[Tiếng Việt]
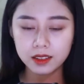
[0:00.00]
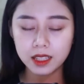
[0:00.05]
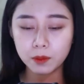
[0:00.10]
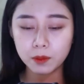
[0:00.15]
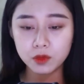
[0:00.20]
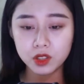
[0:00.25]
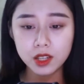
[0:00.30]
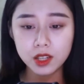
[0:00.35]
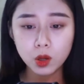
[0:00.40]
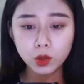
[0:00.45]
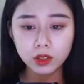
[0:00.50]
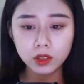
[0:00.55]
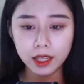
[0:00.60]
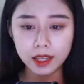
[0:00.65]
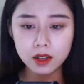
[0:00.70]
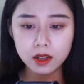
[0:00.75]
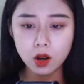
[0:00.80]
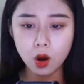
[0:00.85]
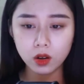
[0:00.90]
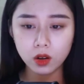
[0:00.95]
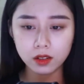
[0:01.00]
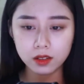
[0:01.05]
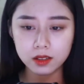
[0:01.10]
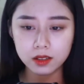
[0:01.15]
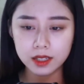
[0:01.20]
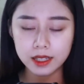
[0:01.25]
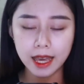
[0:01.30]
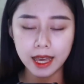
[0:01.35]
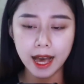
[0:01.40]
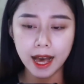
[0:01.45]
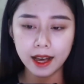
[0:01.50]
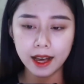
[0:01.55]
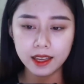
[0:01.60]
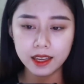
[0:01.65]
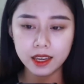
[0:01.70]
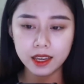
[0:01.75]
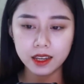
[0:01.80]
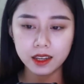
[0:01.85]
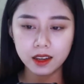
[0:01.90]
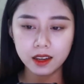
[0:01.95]
thậm chí có thể còn cười hả
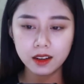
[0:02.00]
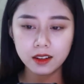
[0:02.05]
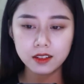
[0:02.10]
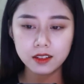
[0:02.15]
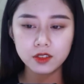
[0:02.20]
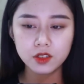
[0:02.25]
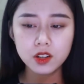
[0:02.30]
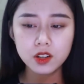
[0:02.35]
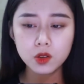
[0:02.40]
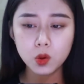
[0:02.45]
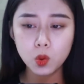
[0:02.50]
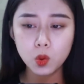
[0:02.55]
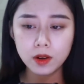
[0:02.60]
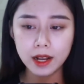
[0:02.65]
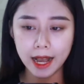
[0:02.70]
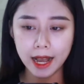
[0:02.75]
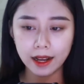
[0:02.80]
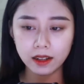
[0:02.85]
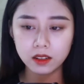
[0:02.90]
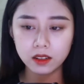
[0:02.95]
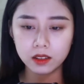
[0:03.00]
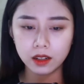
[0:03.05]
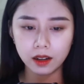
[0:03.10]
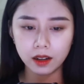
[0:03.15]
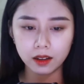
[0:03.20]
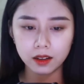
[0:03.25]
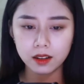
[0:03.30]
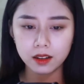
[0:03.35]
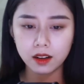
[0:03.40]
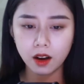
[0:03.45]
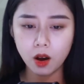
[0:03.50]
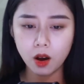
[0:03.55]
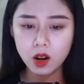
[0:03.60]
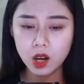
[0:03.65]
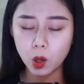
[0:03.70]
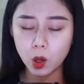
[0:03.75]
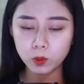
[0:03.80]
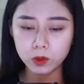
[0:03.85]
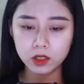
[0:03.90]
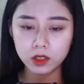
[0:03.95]
hê trước cú ngã ngựa khó
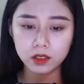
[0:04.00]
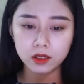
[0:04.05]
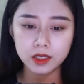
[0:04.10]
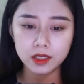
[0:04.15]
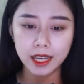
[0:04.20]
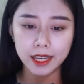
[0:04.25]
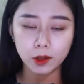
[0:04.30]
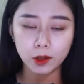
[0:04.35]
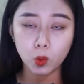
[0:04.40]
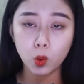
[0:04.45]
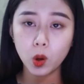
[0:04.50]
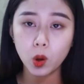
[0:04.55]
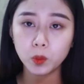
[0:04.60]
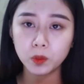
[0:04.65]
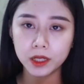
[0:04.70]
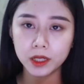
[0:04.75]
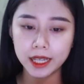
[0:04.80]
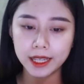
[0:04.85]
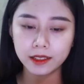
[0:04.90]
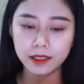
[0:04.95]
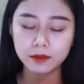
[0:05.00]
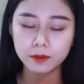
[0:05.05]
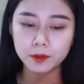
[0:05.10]
lòng gượng dậy của ông Kiên.